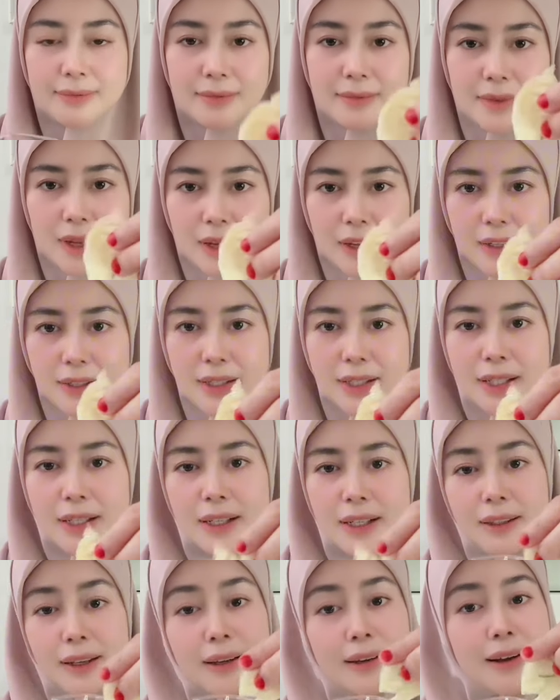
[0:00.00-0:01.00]
ya jadi
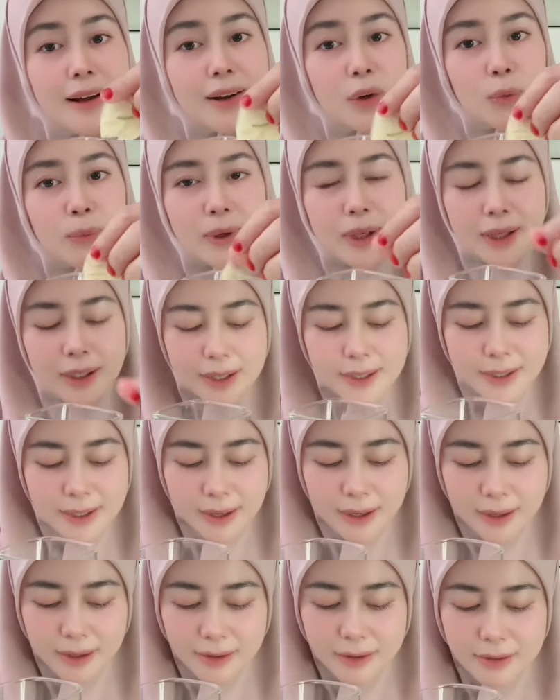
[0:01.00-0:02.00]
nanti ada aroma
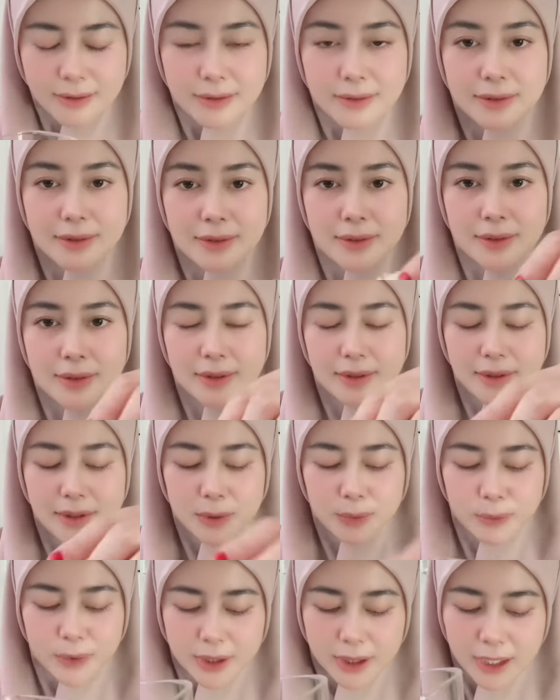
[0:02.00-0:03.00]
nanasnya
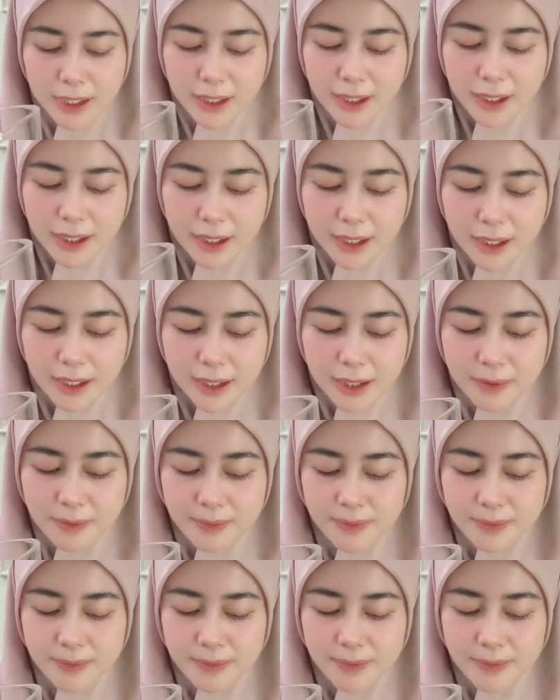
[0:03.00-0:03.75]
seperti ini